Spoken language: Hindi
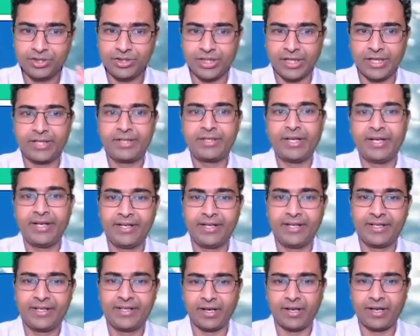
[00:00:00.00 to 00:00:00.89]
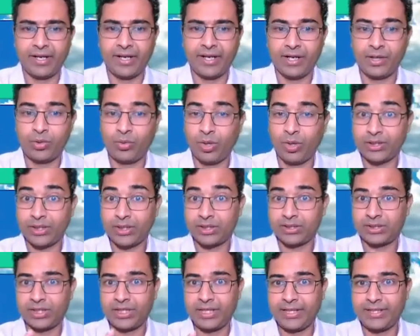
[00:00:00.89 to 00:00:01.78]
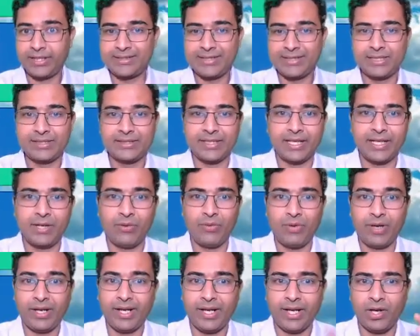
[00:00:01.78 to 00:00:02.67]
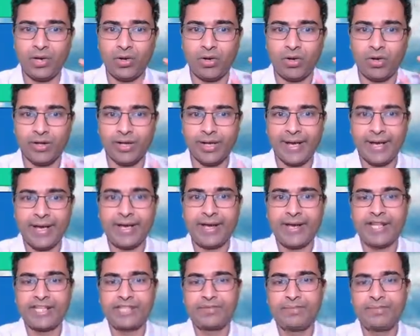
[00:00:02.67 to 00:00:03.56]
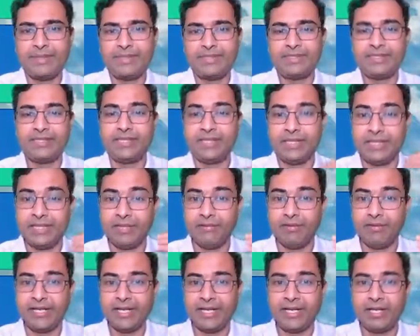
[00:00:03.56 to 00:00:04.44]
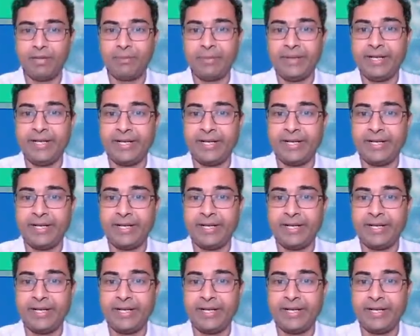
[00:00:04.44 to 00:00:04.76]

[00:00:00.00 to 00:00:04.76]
शेयर ट्रेड कर रहा है क्वार्टर थ्री रिजल्ट्स आने वाले हैं और एनएचपीसी डिविडेंड भी